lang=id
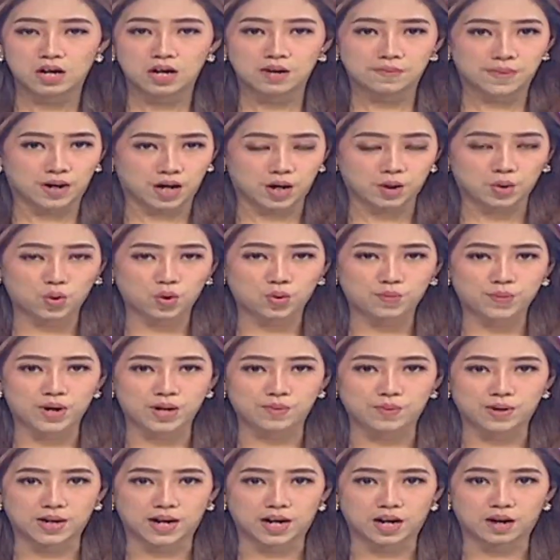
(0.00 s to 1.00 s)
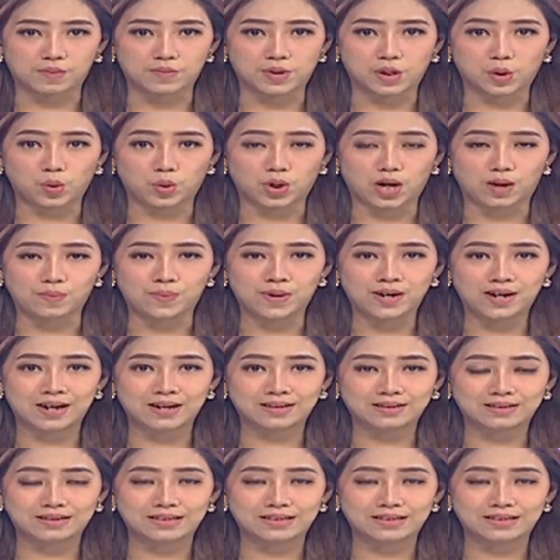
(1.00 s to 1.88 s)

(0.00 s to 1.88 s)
Para korban mengalami luka berat